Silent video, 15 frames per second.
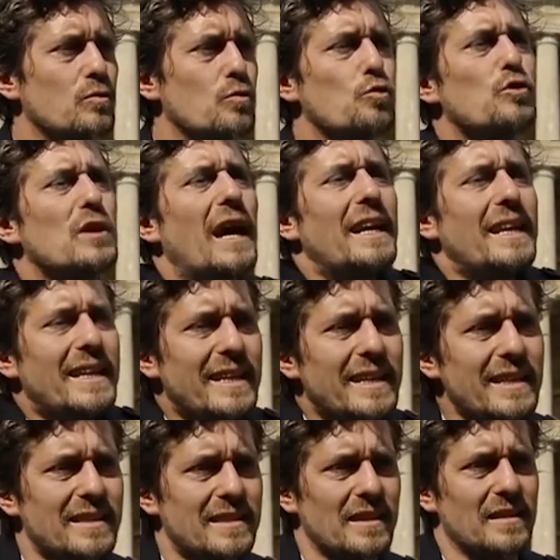
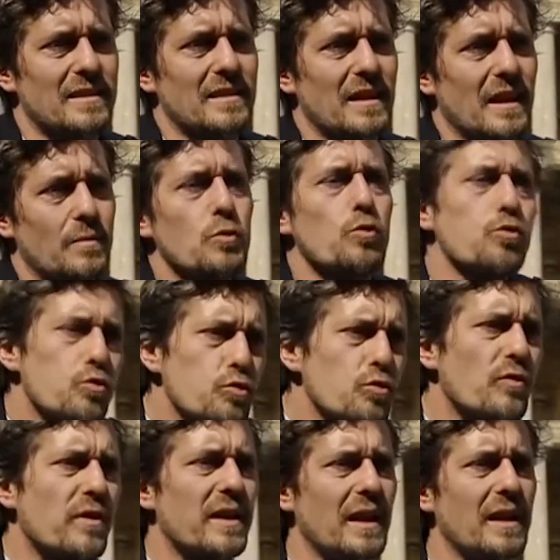güzelliğini hissettiren, bir
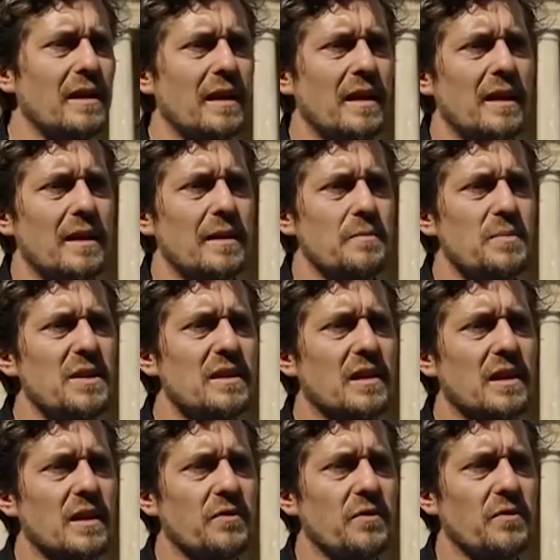huzur veren bir
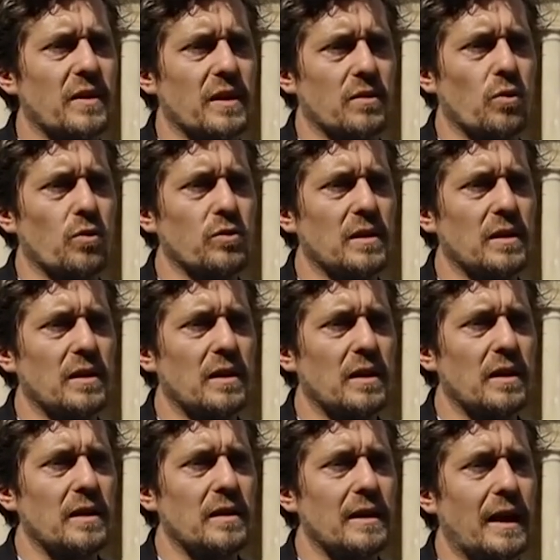tarafı var. Orada
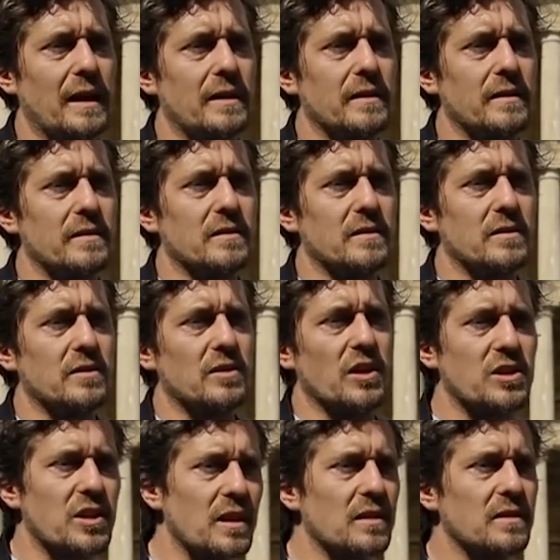yani
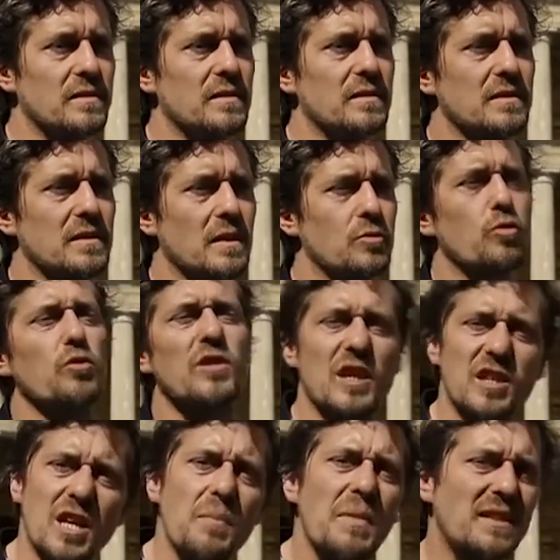yaşadığın zaman çok
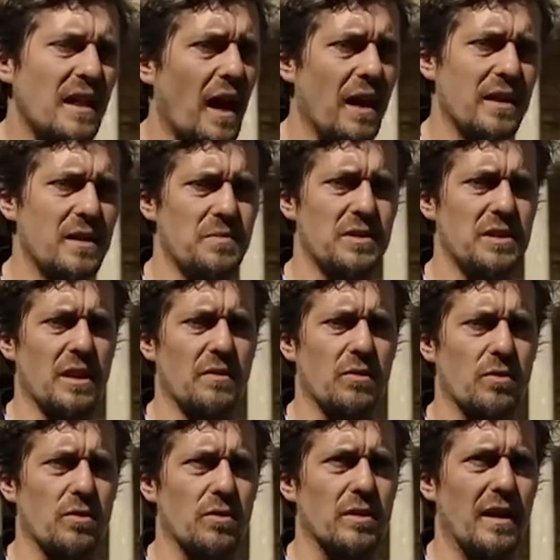yaşama dair bir şey var
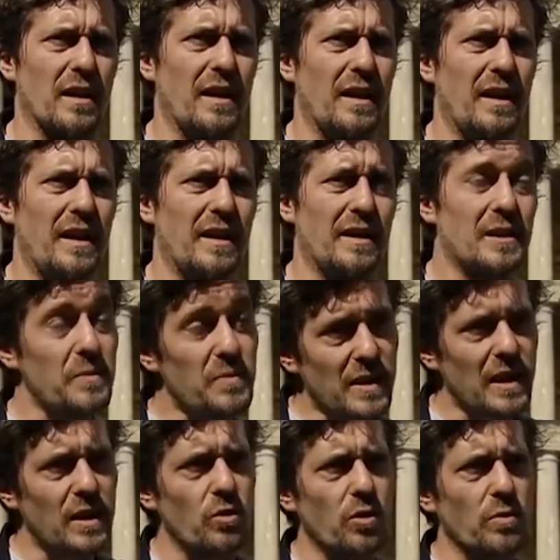orada
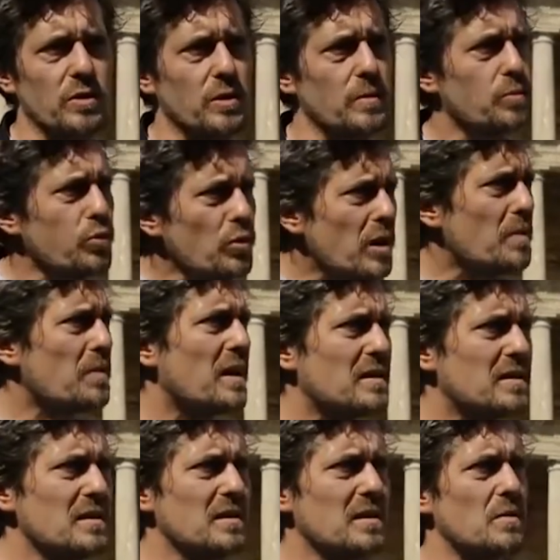gibi geliyor bana. Buraya baktığın